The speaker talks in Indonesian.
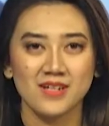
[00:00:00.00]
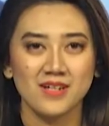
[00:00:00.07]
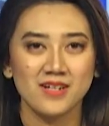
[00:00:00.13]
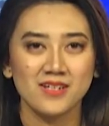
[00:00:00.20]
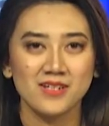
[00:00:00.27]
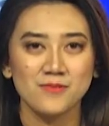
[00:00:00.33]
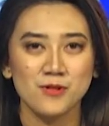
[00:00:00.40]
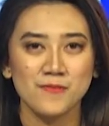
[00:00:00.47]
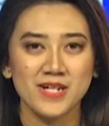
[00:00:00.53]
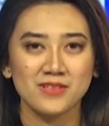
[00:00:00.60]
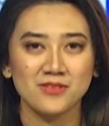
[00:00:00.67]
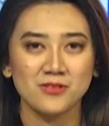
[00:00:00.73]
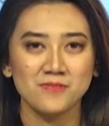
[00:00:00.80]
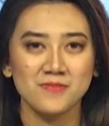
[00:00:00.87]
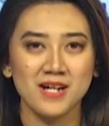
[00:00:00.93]
Di
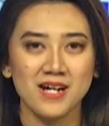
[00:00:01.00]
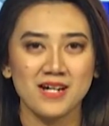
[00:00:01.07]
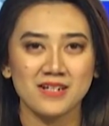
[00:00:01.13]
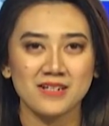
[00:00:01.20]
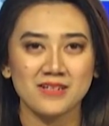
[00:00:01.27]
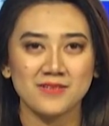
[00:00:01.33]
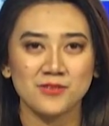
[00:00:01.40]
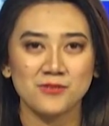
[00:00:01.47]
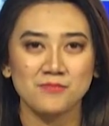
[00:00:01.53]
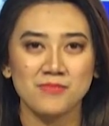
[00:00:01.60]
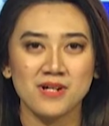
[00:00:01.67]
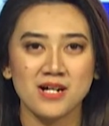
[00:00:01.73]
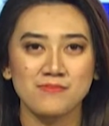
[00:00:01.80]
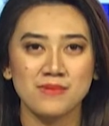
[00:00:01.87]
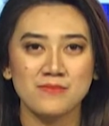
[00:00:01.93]
momentum Hari Sumpah
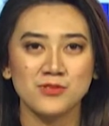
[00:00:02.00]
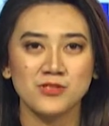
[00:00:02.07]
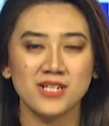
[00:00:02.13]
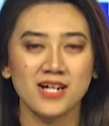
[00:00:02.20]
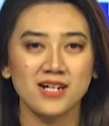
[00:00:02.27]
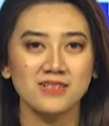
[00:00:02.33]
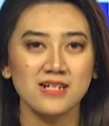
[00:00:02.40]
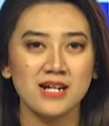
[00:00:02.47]
Pemuda,